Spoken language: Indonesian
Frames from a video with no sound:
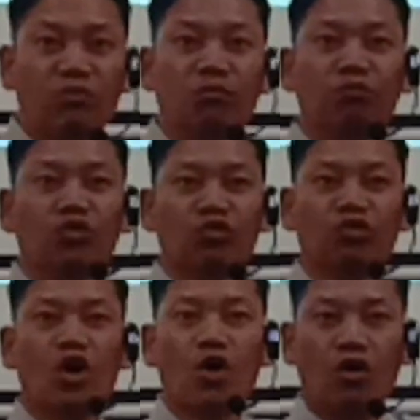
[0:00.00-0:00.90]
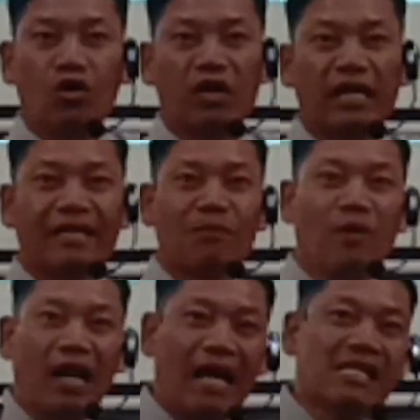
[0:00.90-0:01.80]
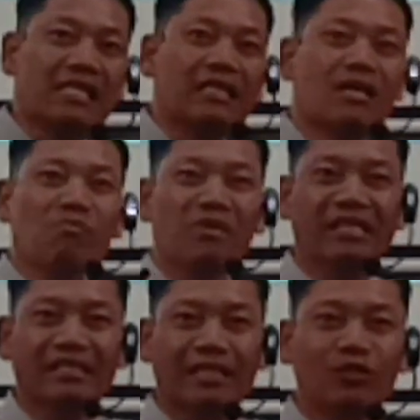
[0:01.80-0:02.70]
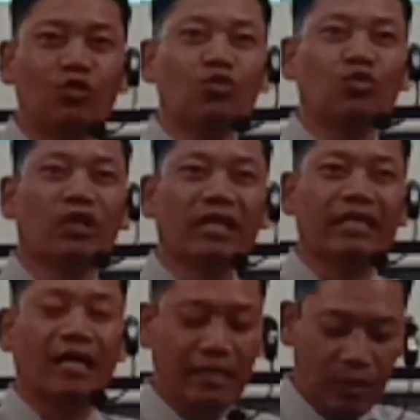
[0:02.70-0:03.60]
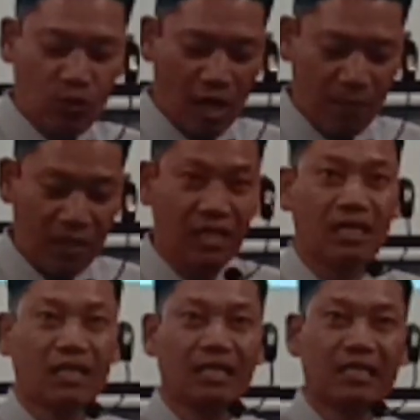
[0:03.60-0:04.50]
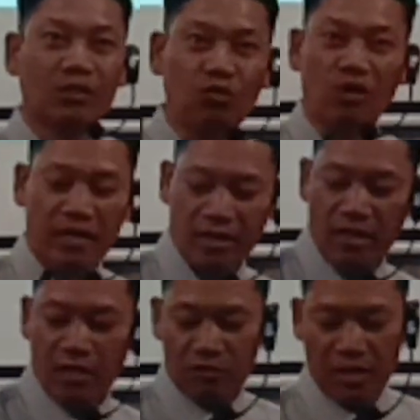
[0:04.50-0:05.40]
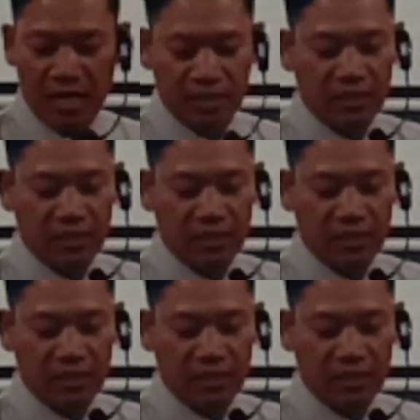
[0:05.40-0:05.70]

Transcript: membunuh orang yang berani menyentuh yang diurapi Tuhan. Saudara,